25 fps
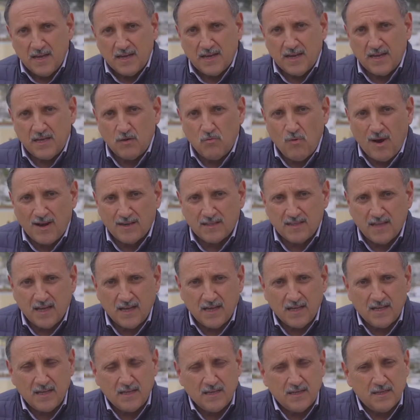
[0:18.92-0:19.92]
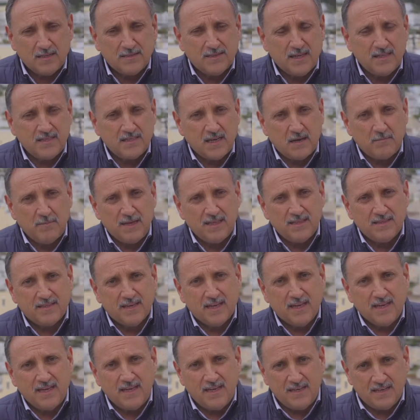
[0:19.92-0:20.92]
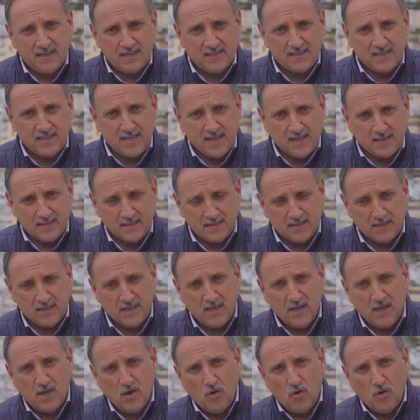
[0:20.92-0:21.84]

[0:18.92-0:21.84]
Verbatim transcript: che riguarda essenzialmente i residenti.